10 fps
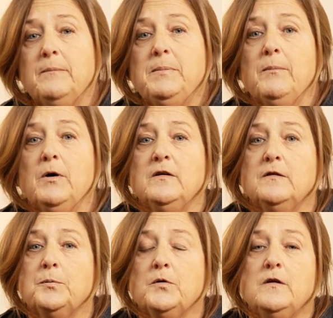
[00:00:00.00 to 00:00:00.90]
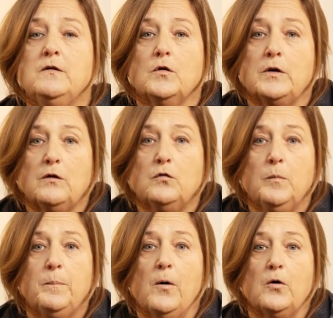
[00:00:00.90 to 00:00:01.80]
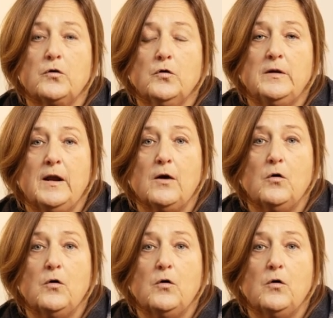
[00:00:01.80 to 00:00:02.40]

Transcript: che abbiamo a disposizione a supporto della